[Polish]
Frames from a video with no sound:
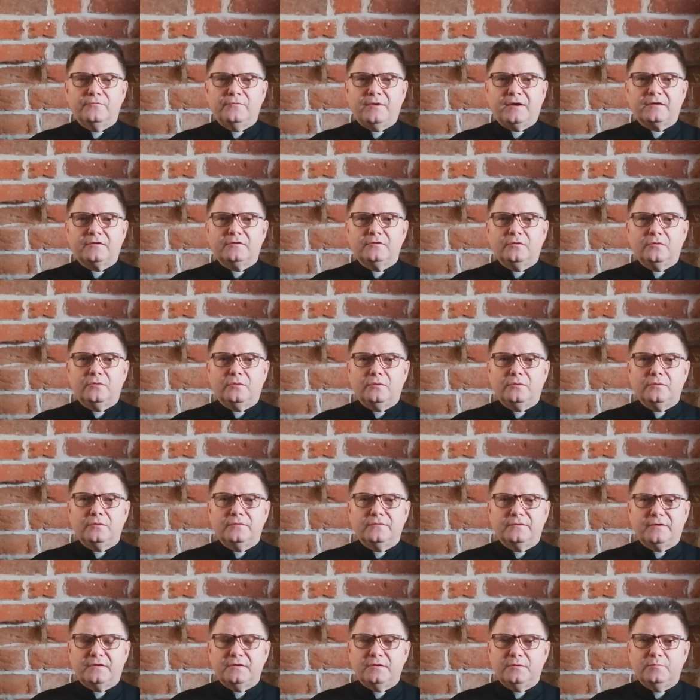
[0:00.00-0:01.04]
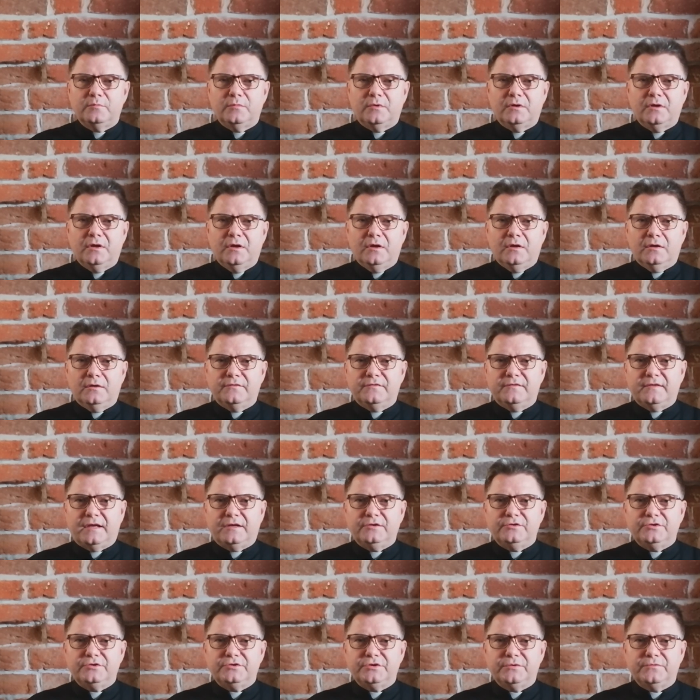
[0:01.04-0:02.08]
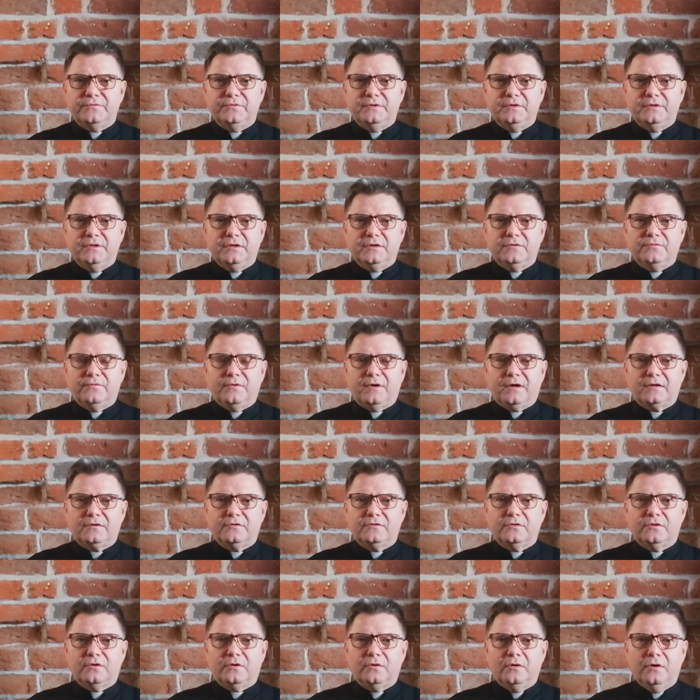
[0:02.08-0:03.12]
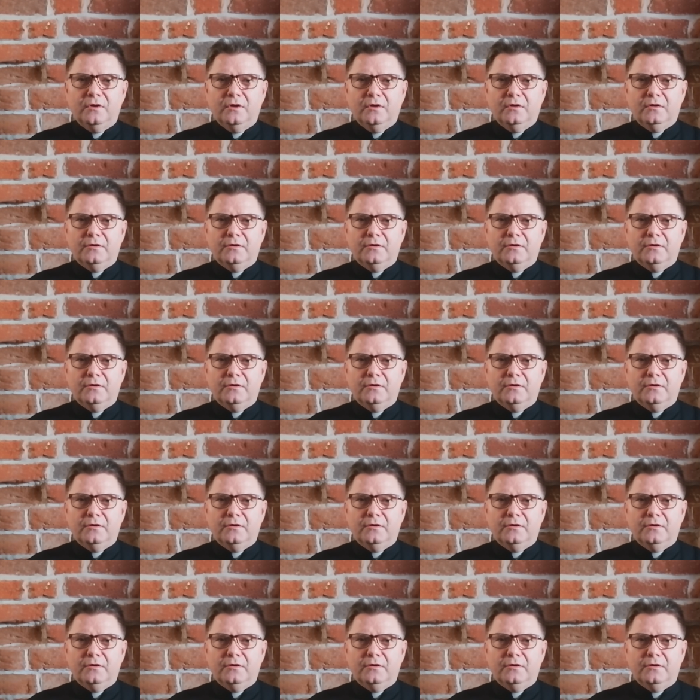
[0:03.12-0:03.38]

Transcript: warto, zanim znajdzie się winnych, warto